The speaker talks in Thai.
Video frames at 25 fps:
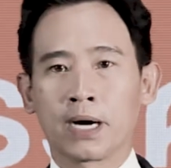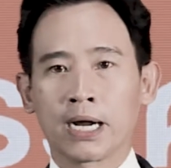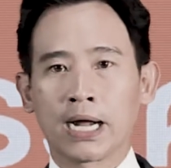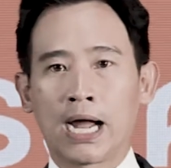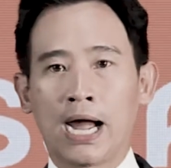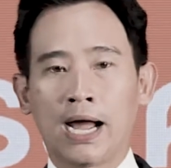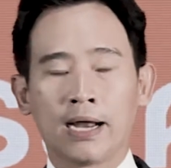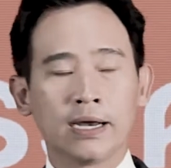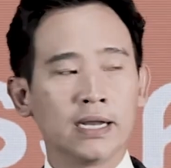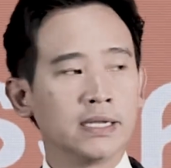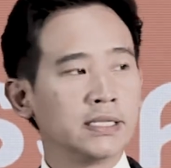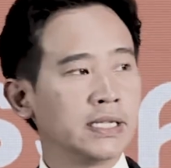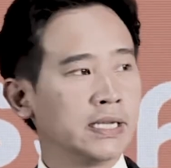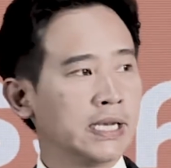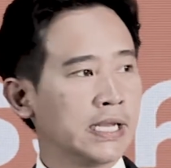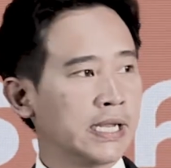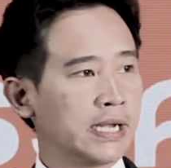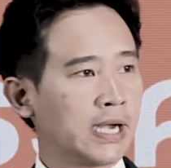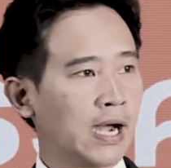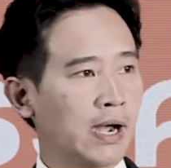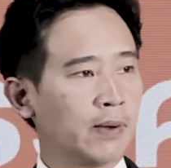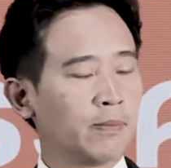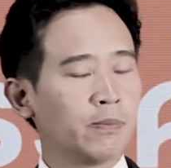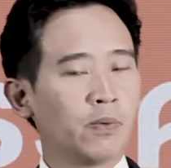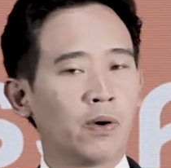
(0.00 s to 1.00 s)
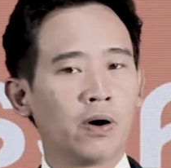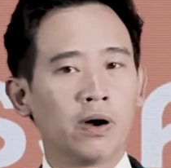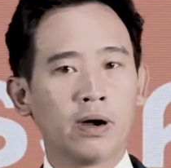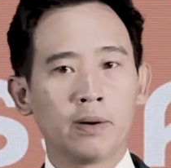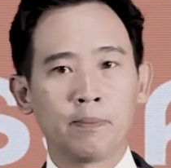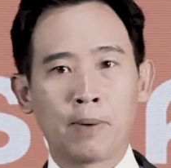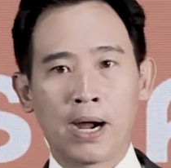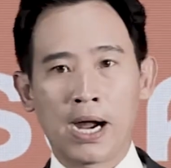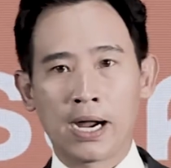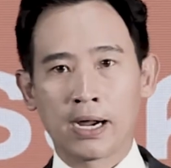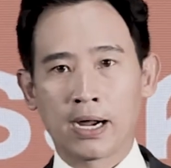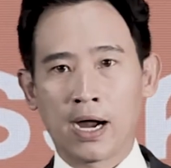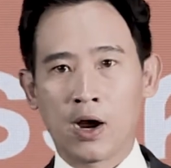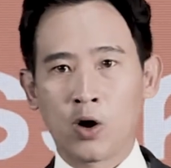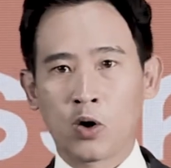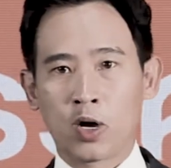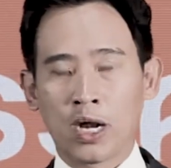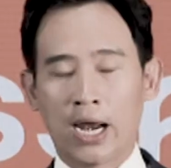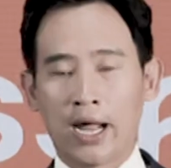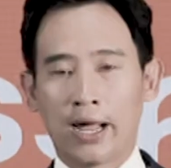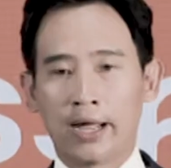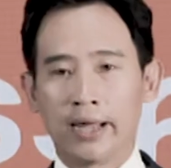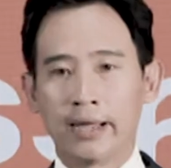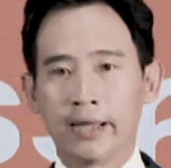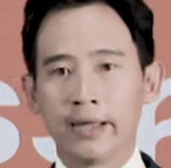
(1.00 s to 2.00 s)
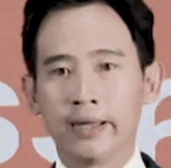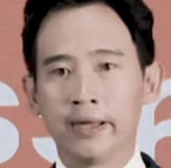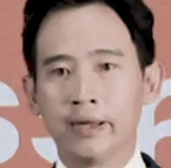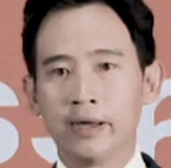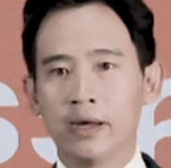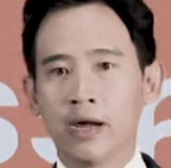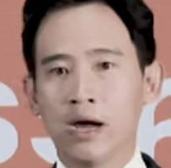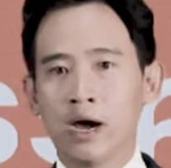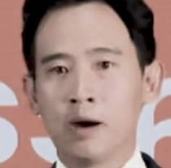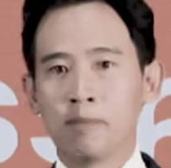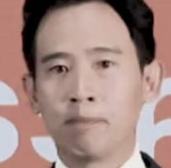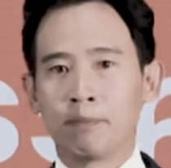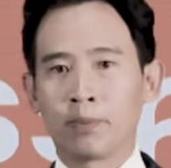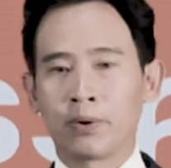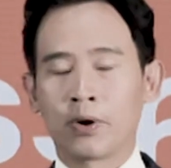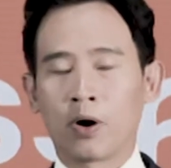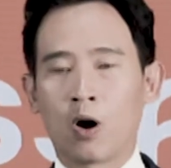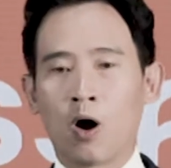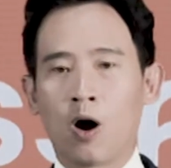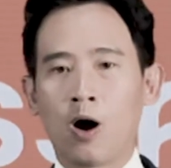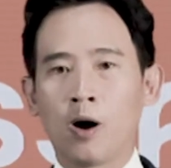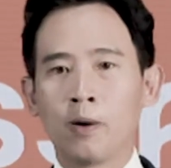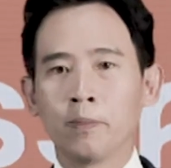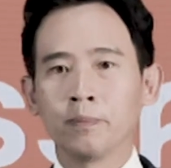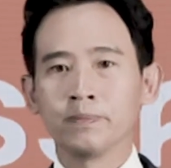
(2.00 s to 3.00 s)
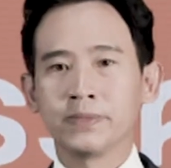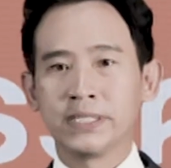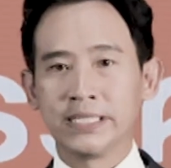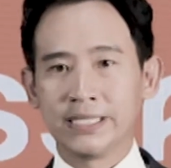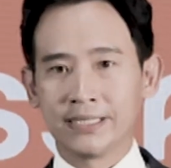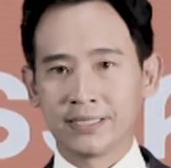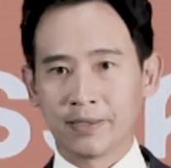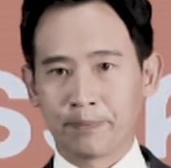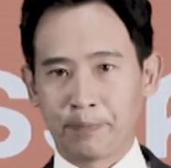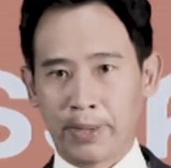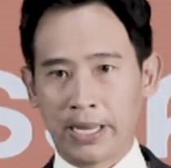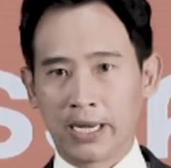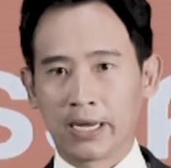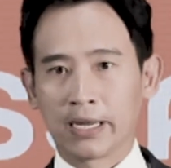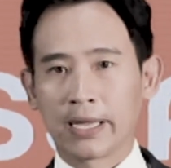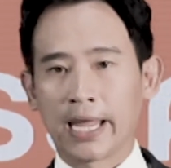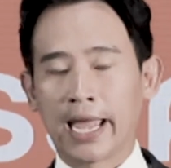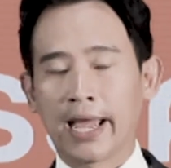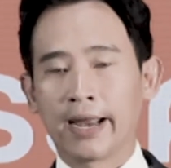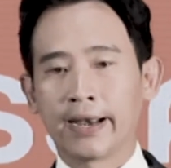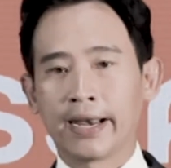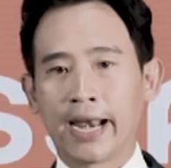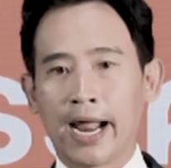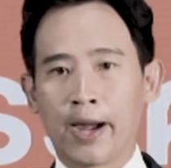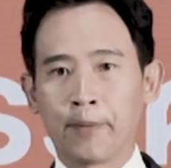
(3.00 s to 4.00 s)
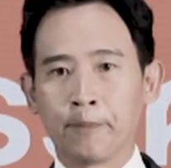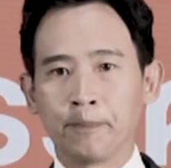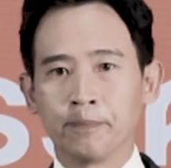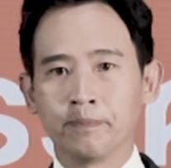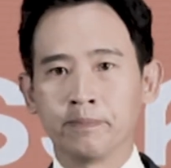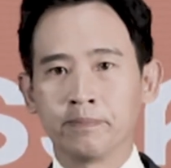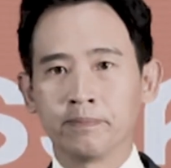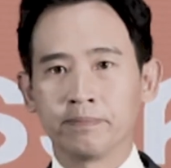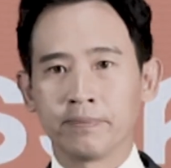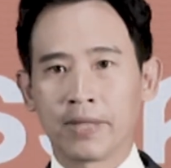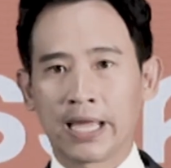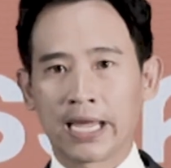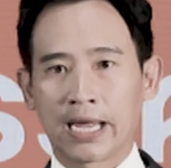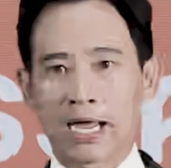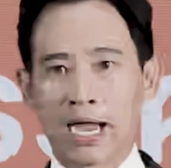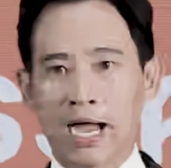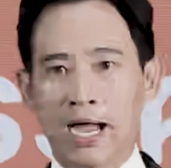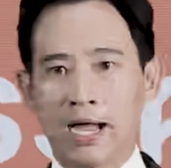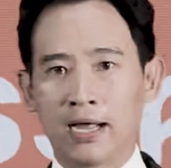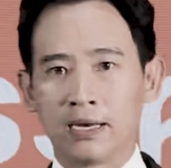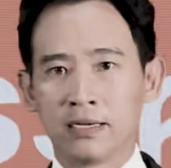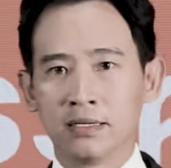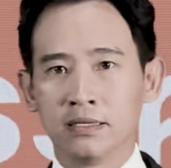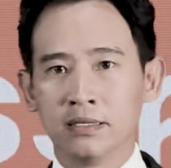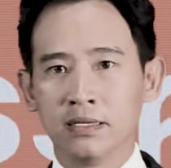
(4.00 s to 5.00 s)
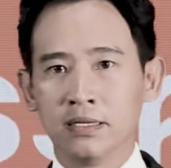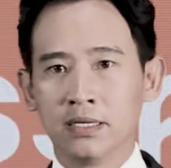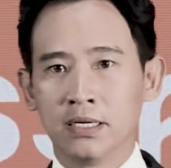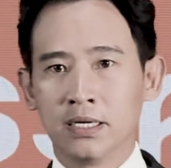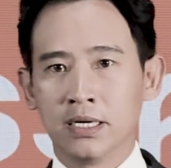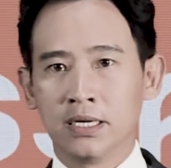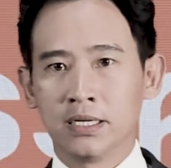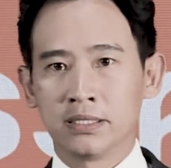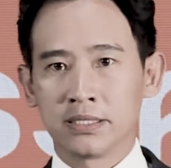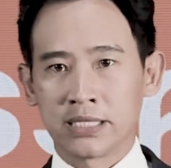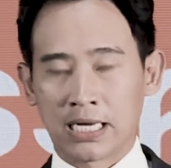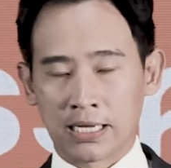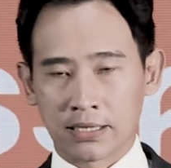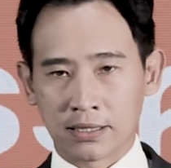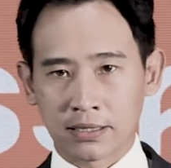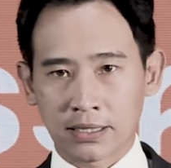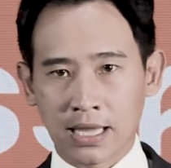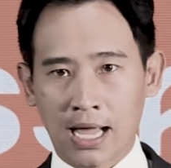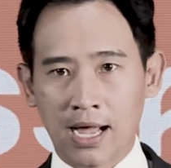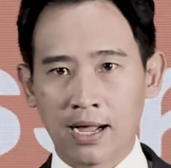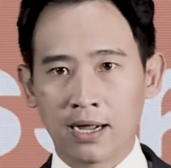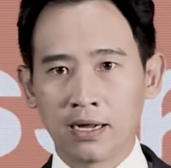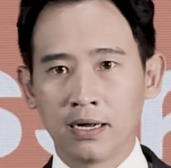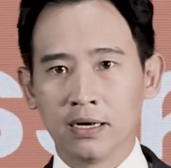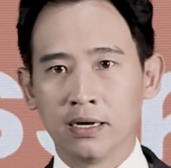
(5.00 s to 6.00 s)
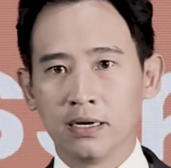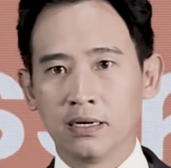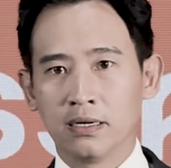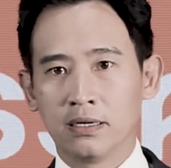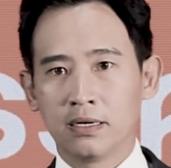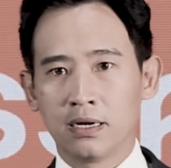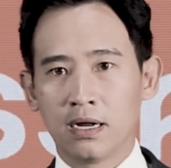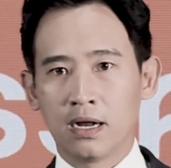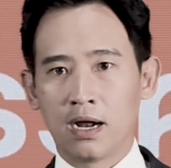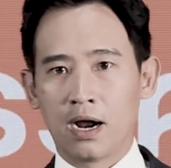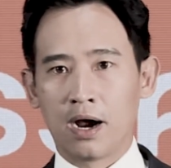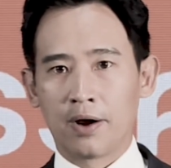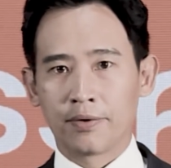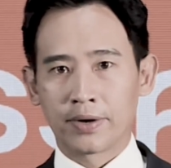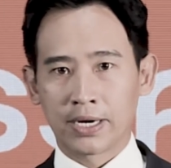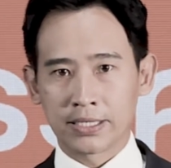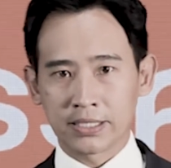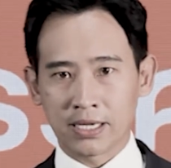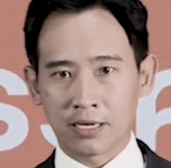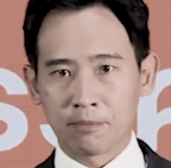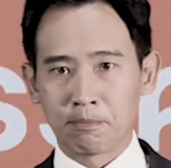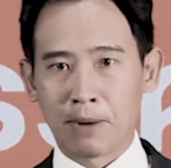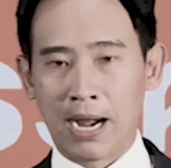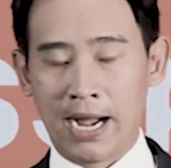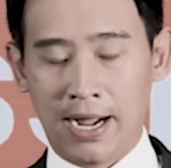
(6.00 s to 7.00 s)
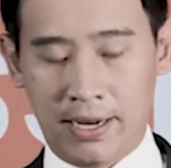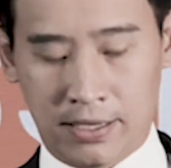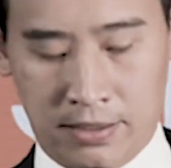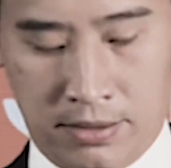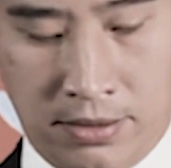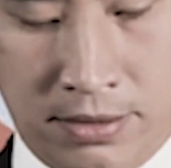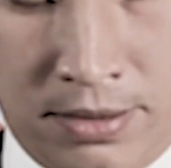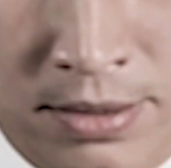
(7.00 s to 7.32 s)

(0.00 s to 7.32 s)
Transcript: ประกาศในที่นี้ครับว่าพรรคก้าวไกลพร้อมที่จะเป็นแกนนำในการจัดตั้งรัฐบาล